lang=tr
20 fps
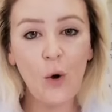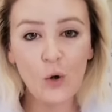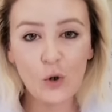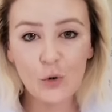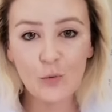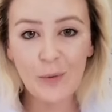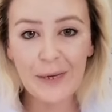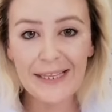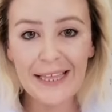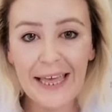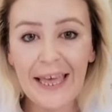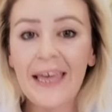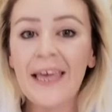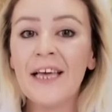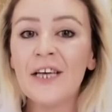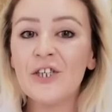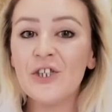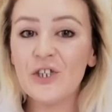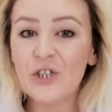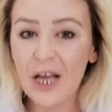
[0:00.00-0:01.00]
buna ölçmede
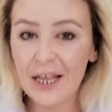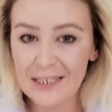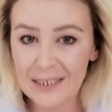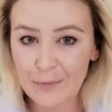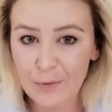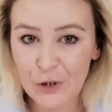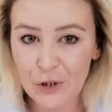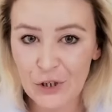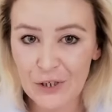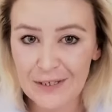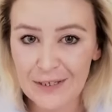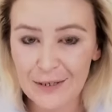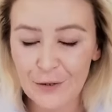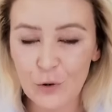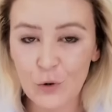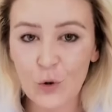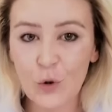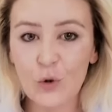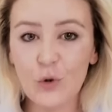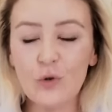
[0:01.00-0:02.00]
şans
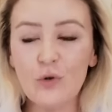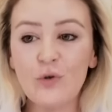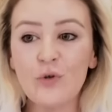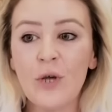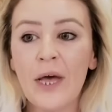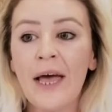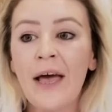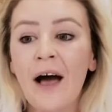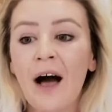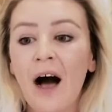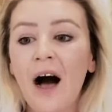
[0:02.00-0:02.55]
başarısı diyoruz.